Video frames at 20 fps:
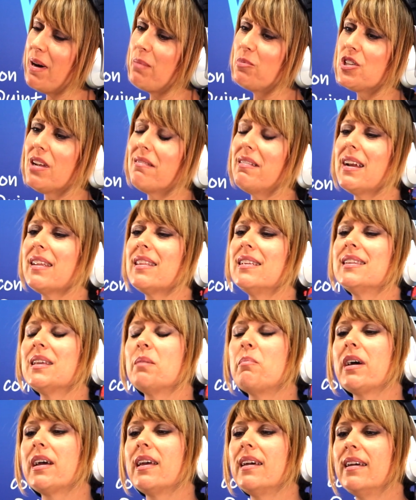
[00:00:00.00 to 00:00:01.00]
vamos a hablar del
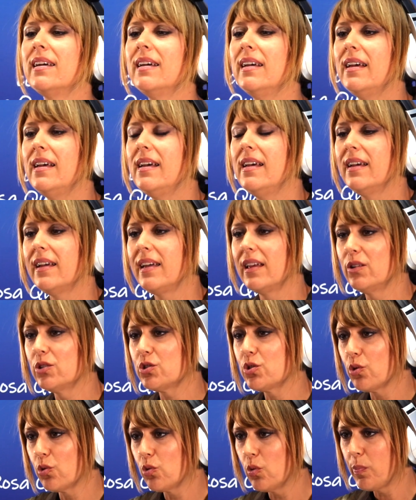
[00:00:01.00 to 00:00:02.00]
tema que, que,
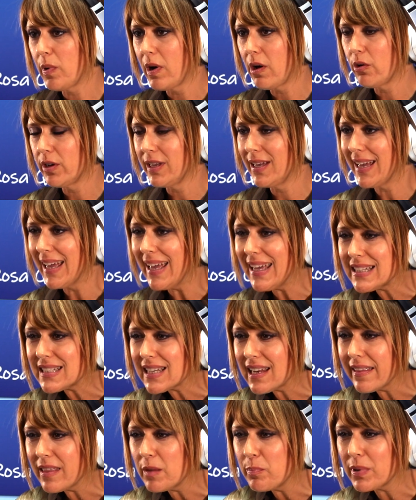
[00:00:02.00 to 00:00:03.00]
nos ocupa hoy. ¿Qué es
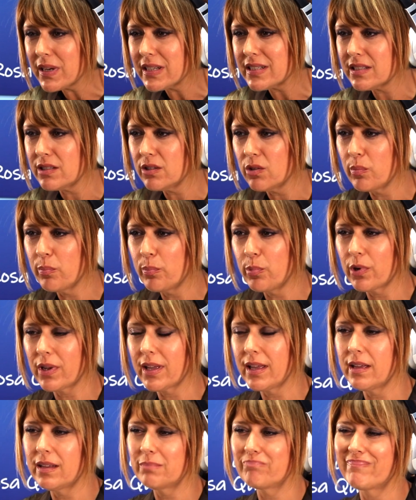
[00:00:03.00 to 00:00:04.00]
la depresión?
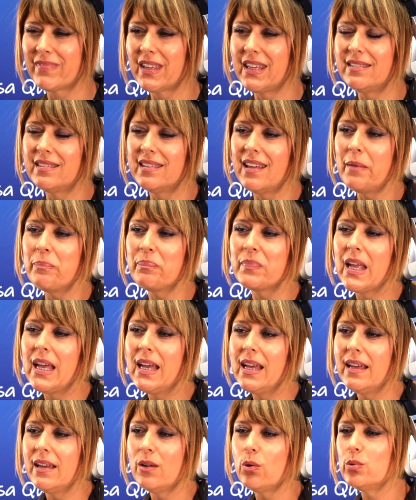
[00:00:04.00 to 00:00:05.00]
Porque quizá
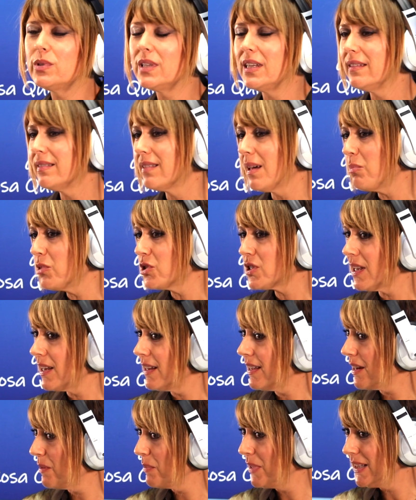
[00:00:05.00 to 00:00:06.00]
utilizamos mm.
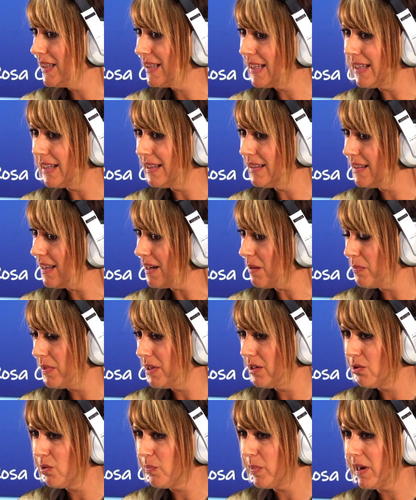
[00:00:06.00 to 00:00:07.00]
alegremente el
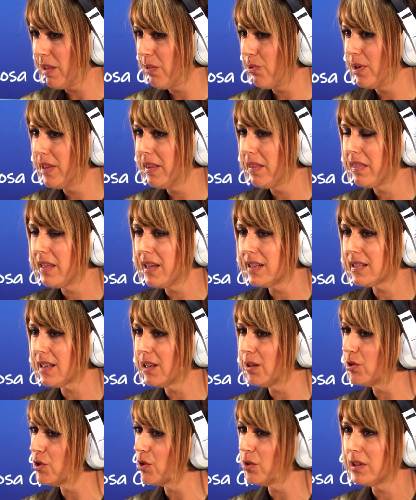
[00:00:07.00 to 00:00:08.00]
término para dolencias que
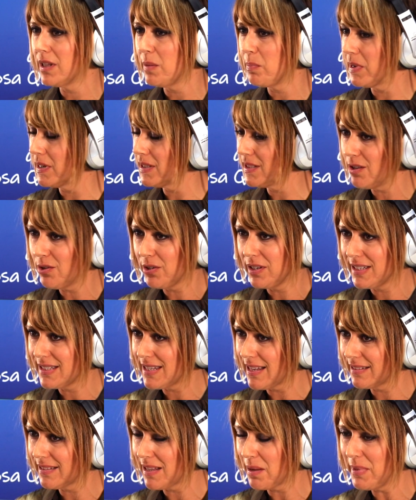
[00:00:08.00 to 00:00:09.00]
no son depresión,
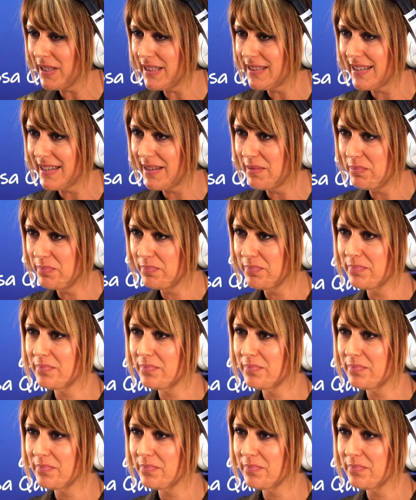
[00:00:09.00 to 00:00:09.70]
exactamente.